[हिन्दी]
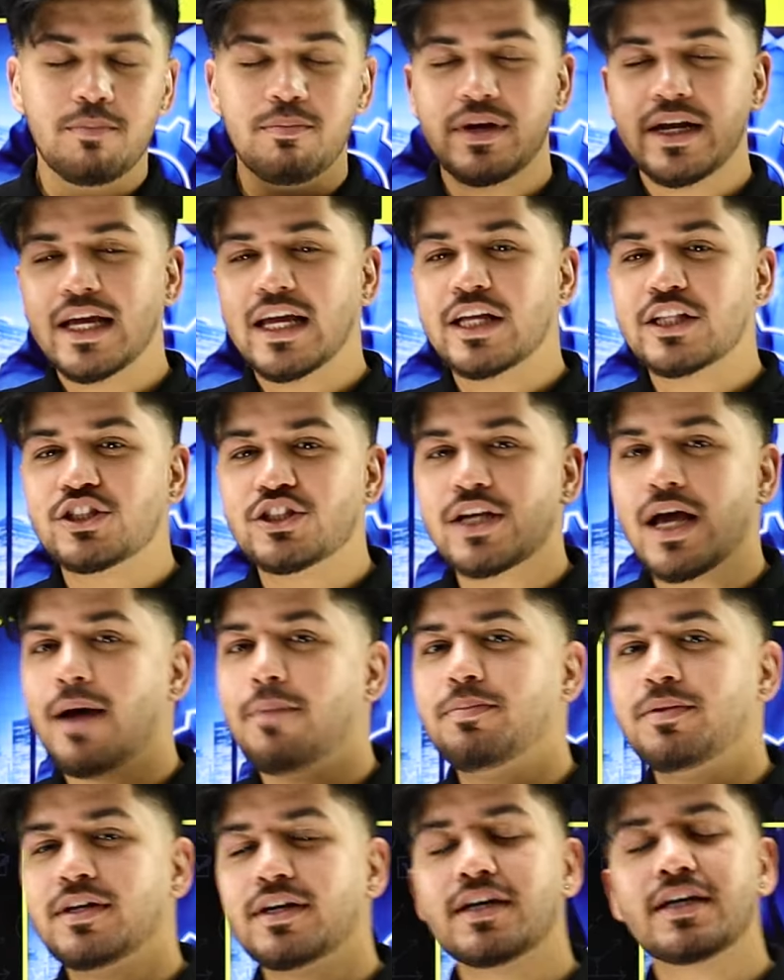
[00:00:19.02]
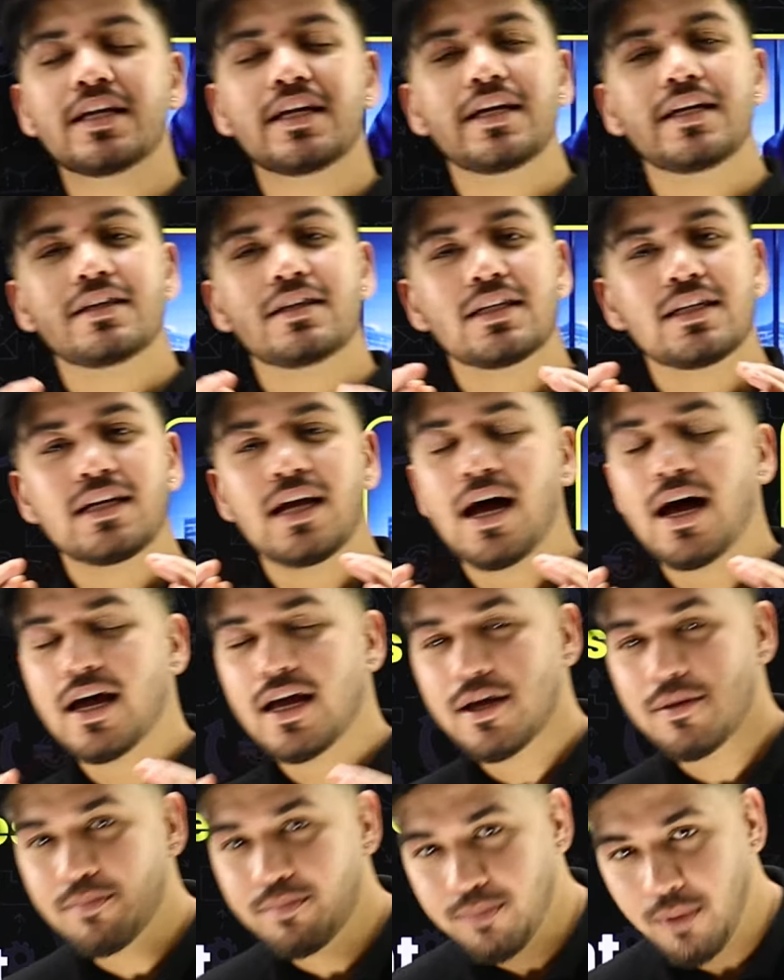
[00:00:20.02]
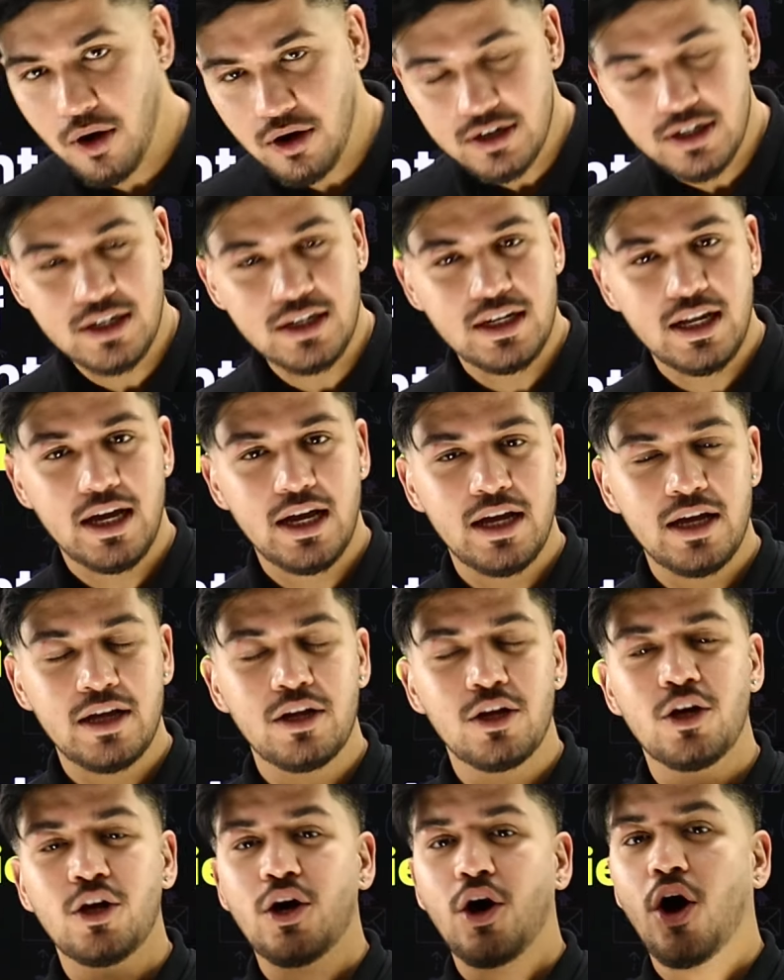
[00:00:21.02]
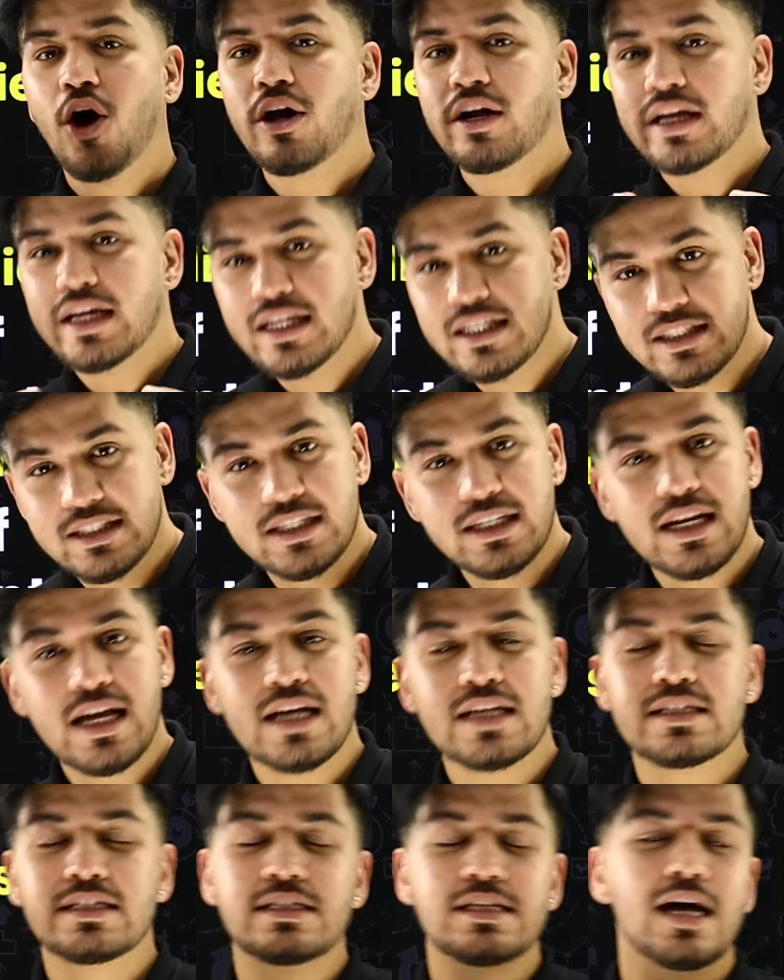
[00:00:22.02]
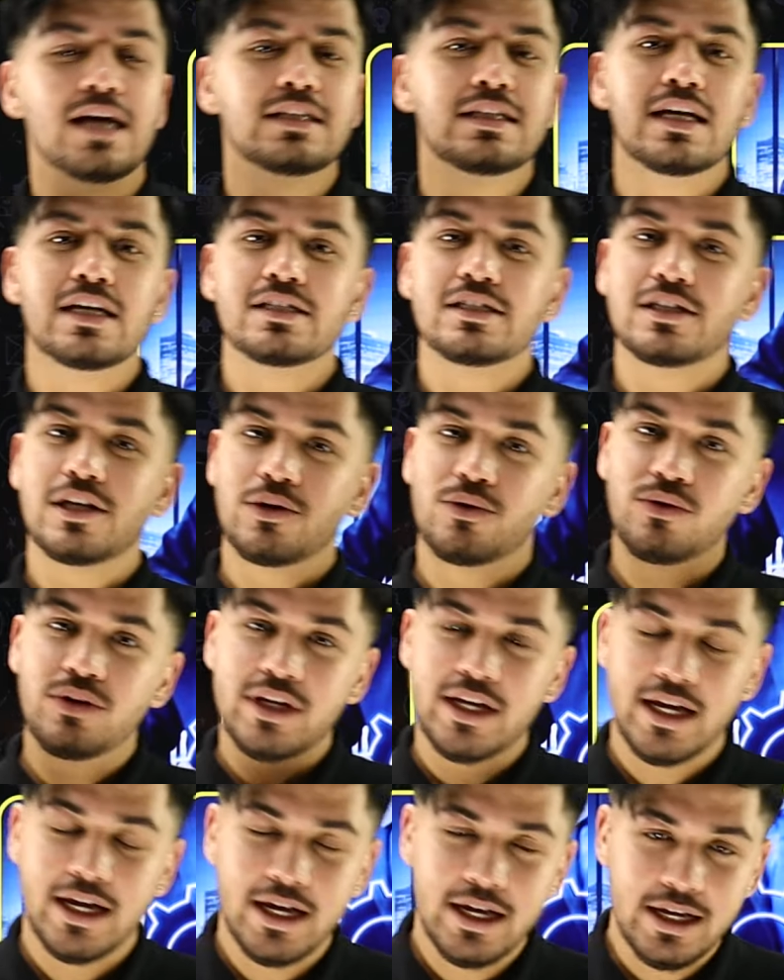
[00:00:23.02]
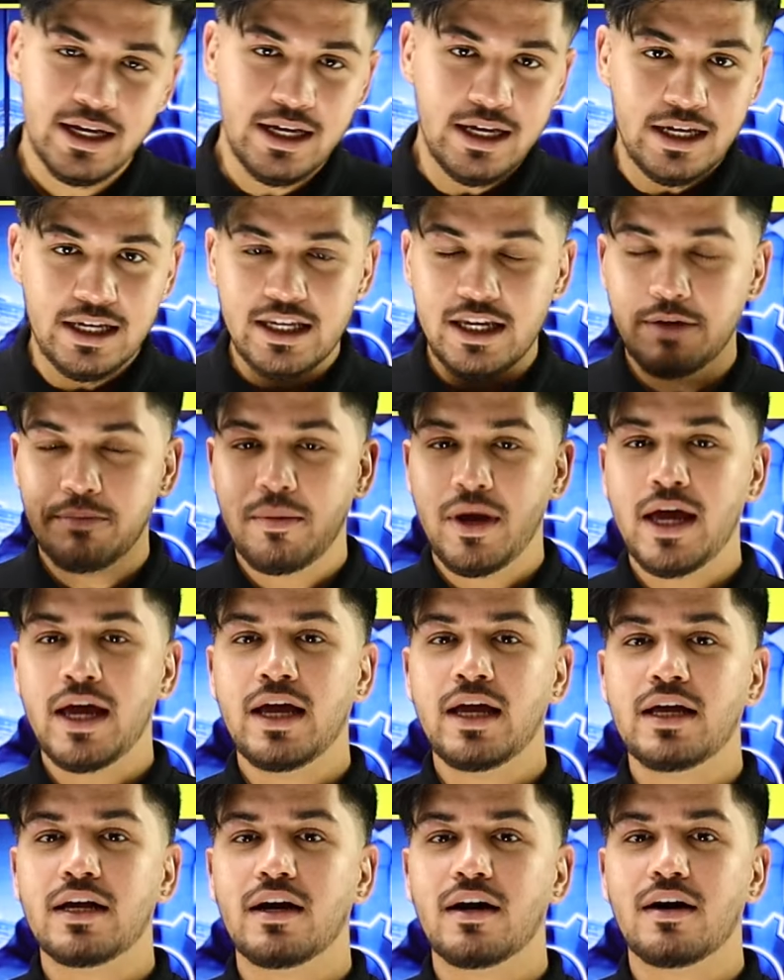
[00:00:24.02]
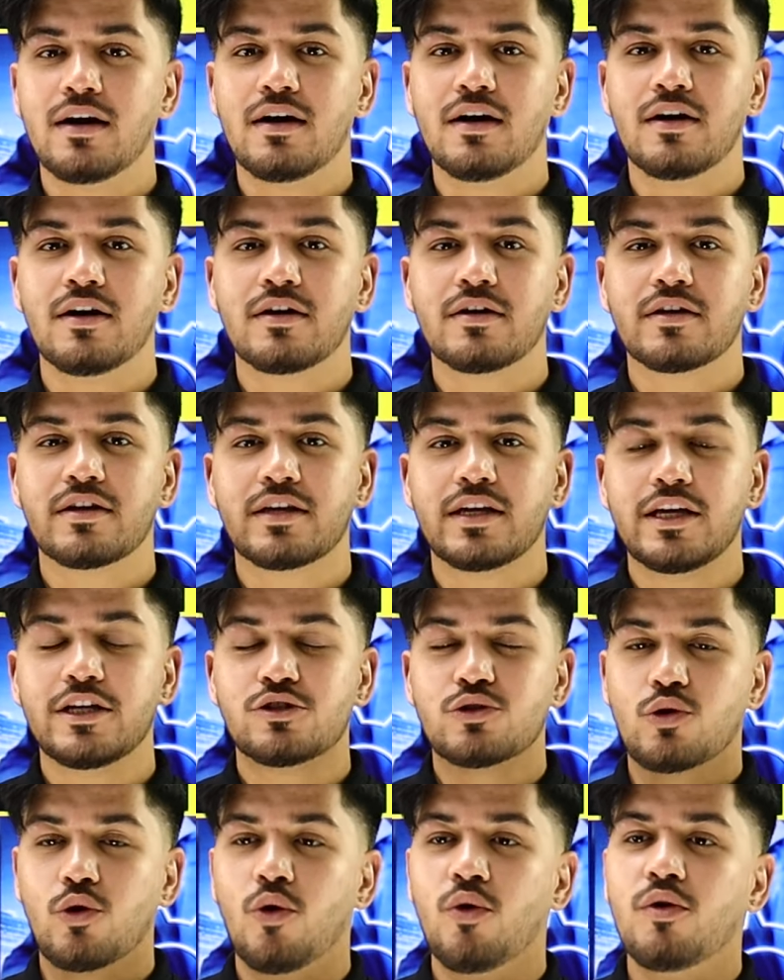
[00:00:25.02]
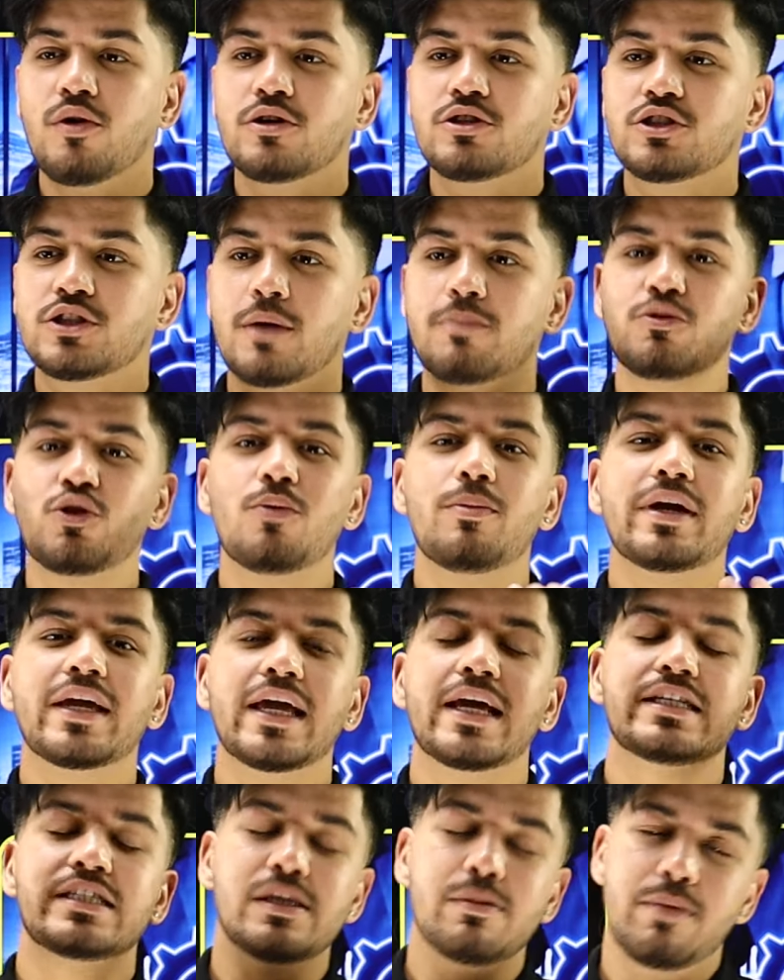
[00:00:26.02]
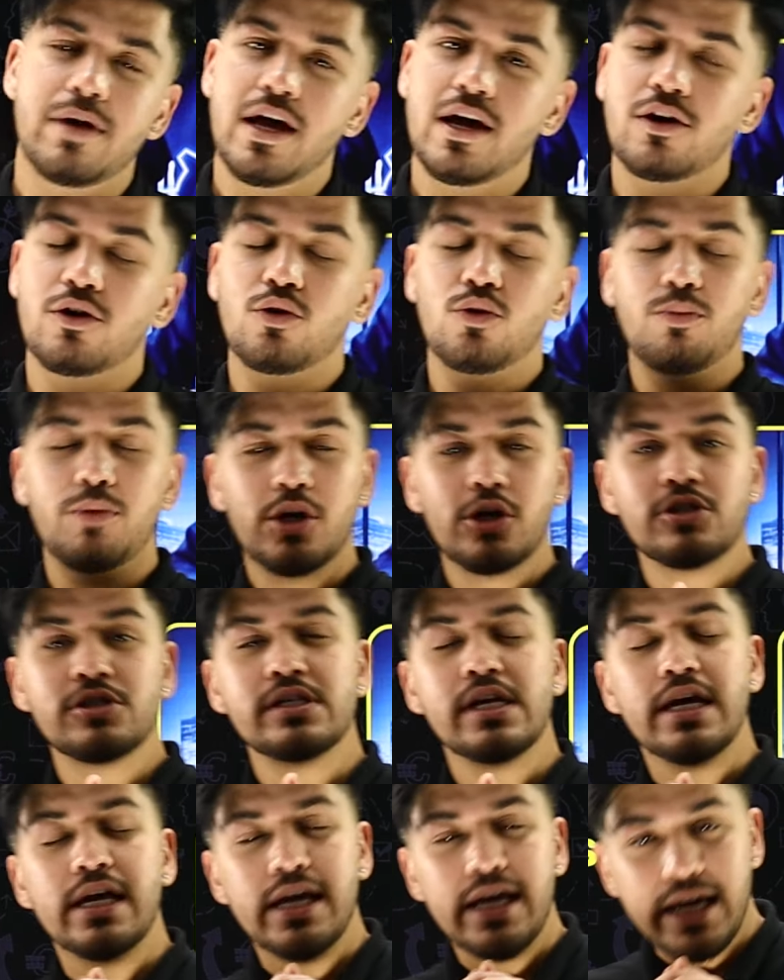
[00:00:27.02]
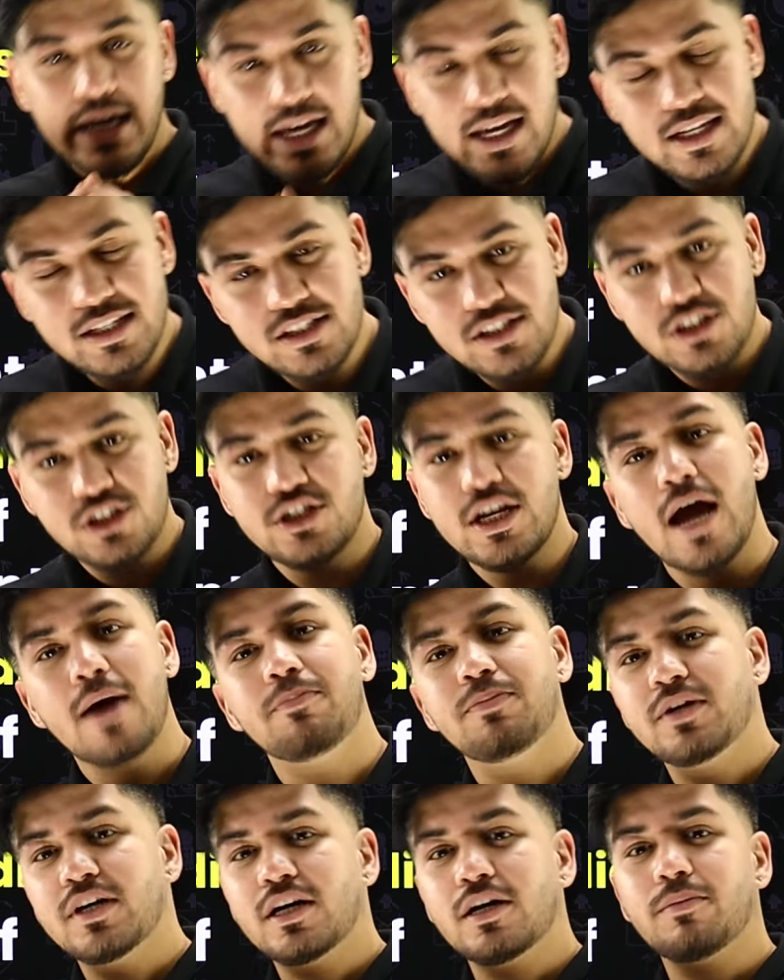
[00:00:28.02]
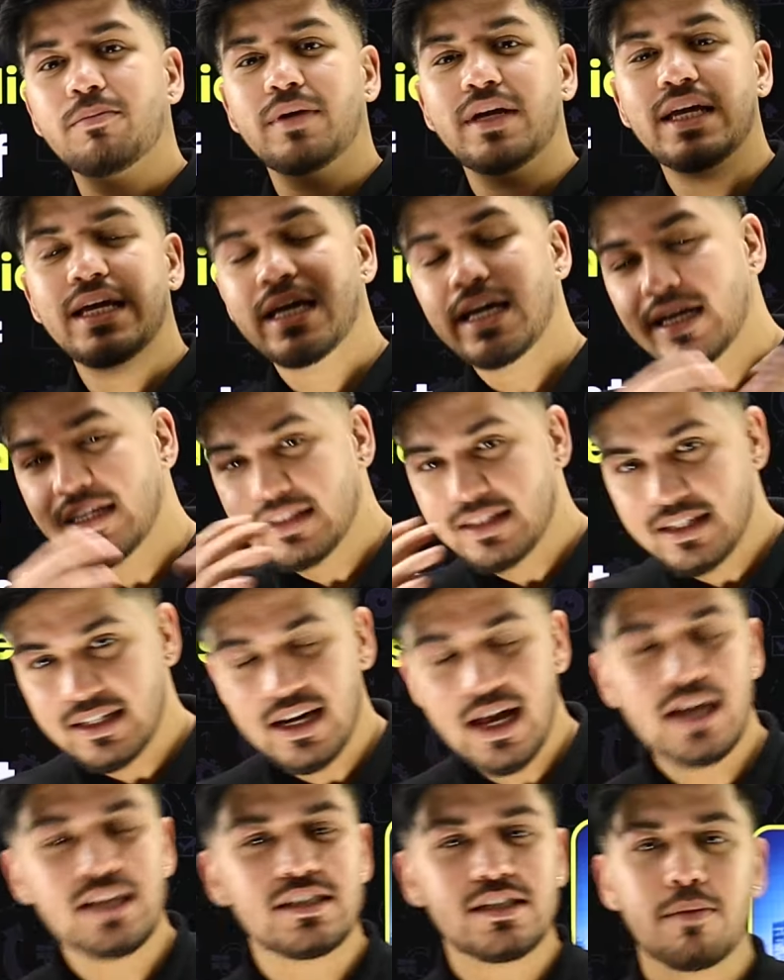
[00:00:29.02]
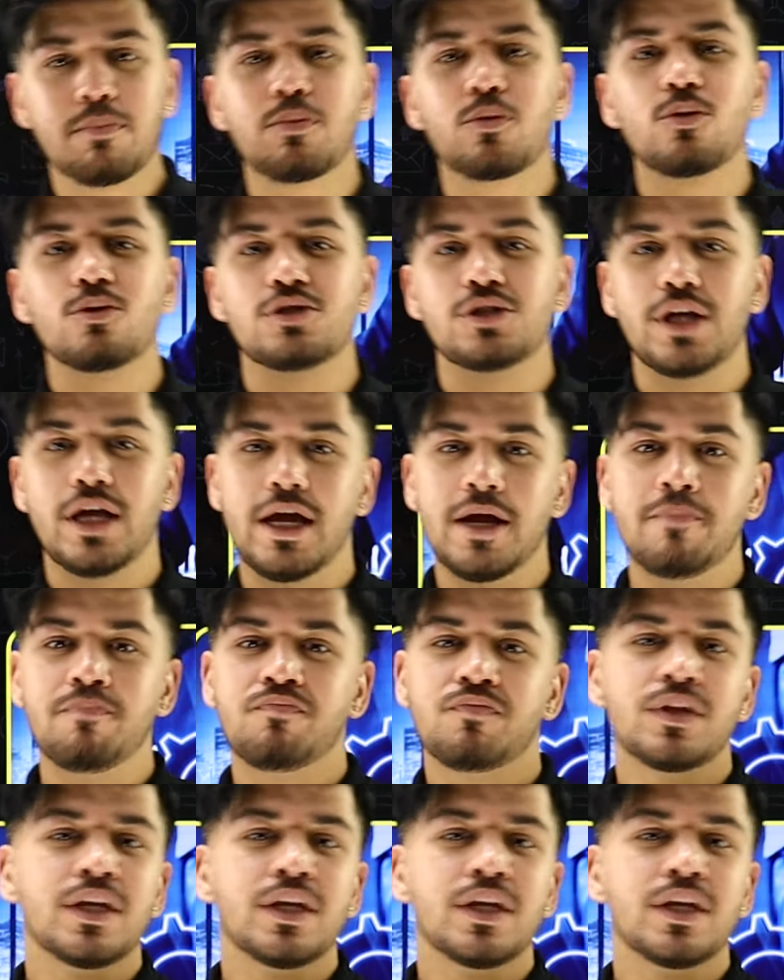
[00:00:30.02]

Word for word: बेटा ये चैप्टर इतना इम्पॉर्टेंट है और इतना ज़्यादा ज़रूरी है कि मैं आ, इसको शब्दों में कैसे बयां करूं बिकॉज इस चैप्टर में इतना सब कुछ है